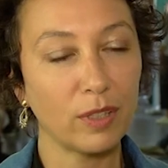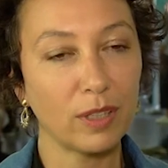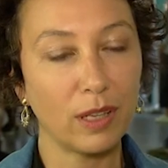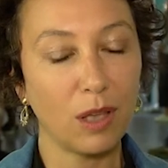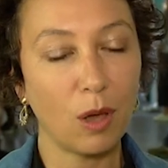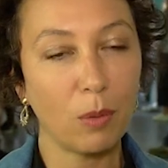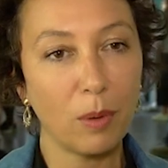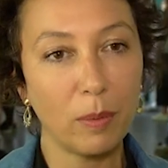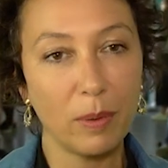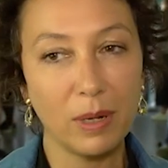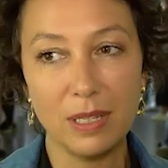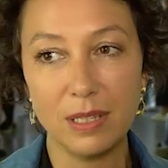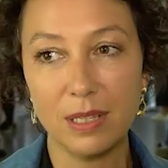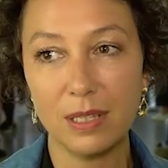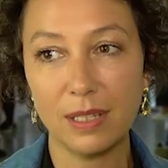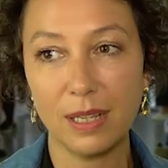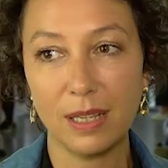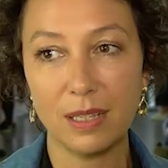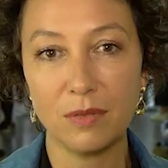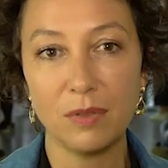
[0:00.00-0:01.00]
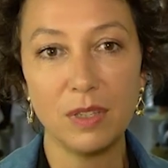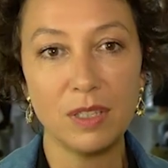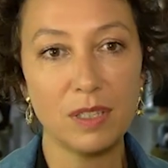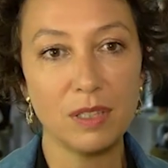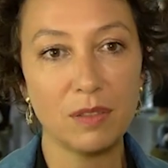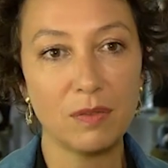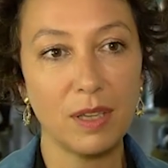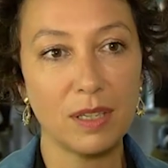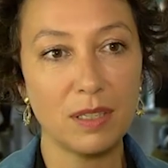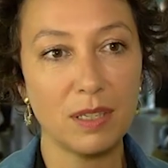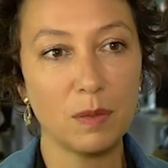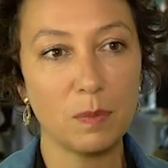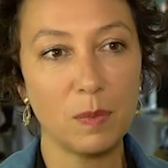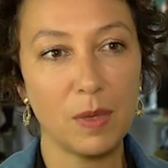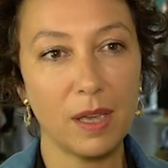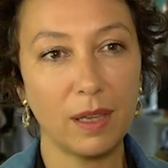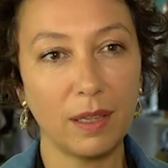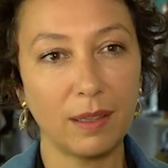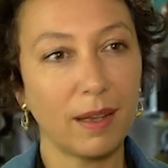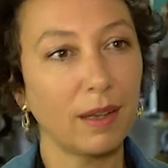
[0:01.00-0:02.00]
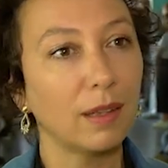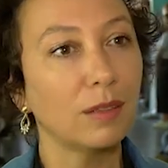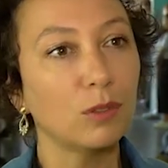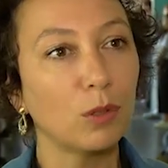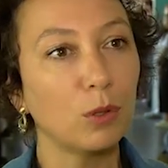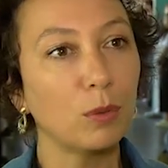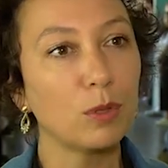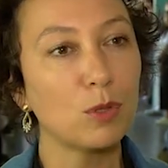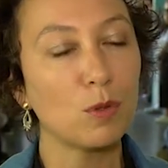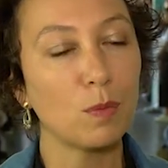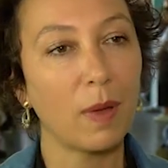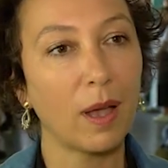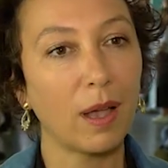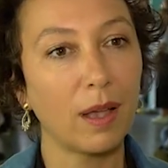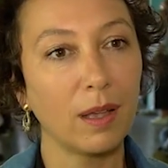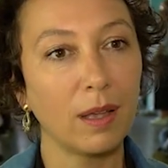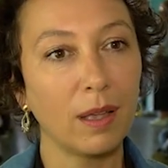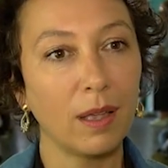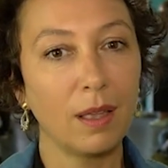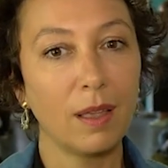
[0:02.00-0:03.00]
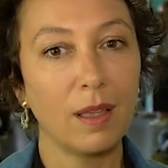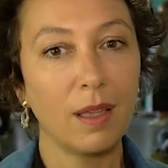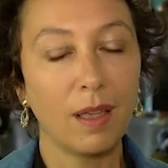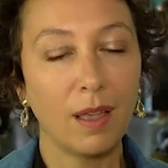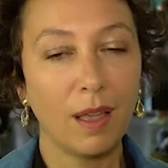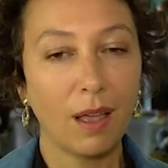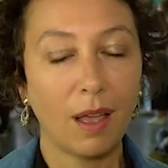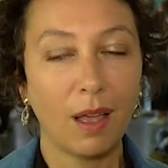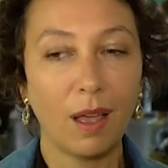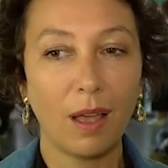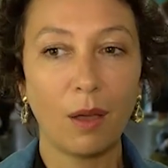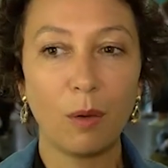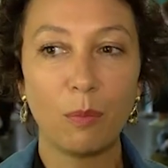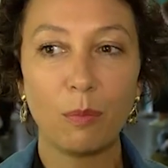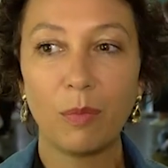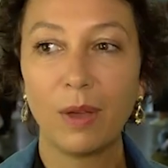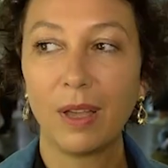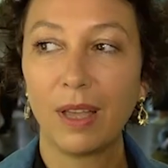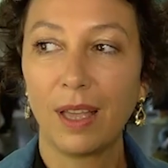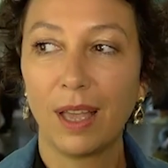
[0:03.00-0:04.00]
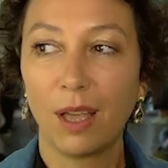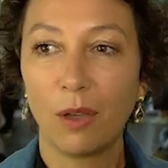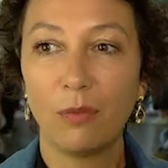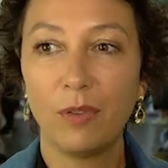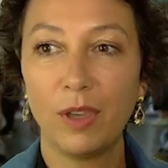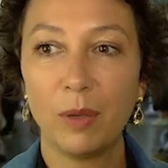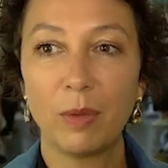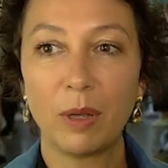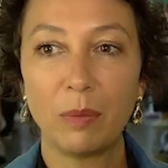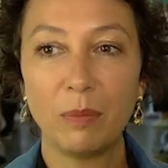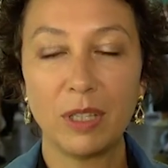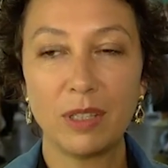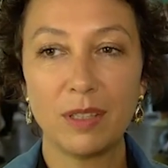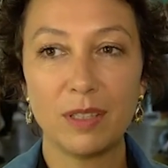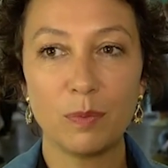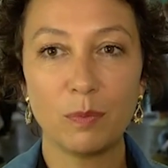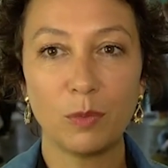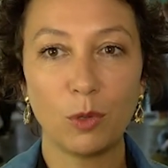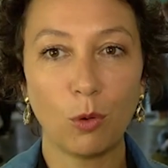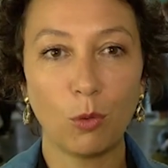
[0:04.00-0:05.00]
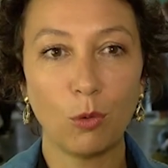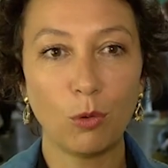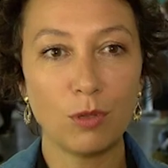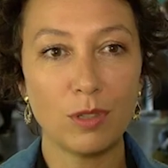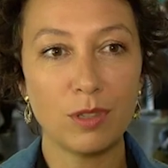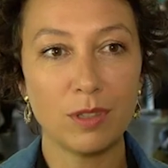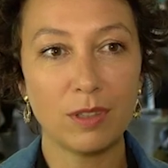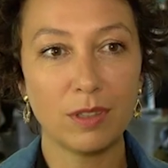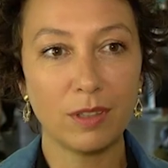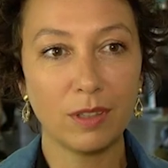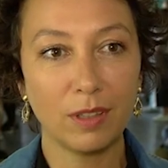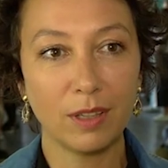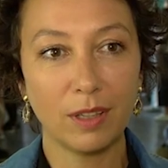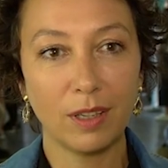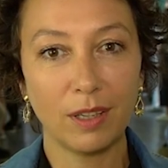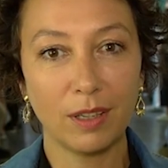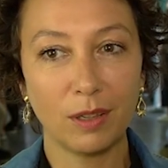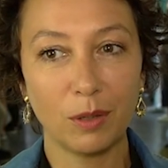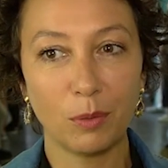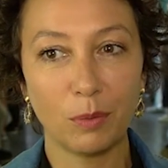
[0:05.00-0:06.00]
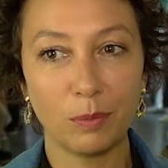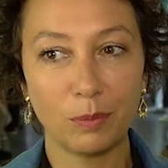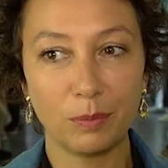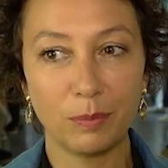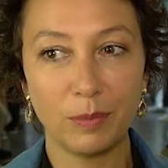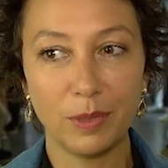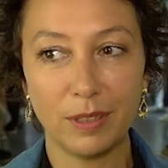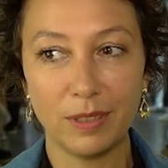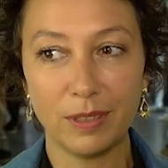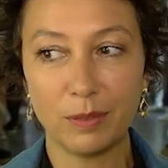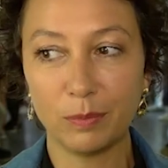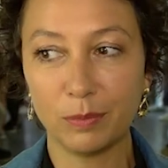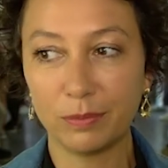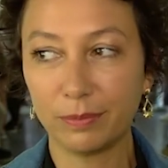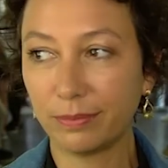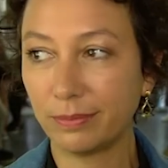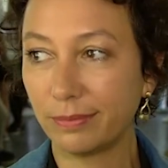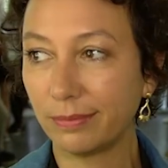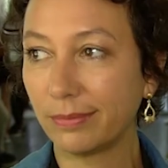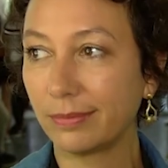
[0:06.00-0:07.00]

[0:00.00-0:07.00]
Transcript: Ich glaube aber, dass es ganz wichtig wäre, sich mehr Gedanken darüber zu machen, ähm, wie man mit diesem großen, äh, mit diesem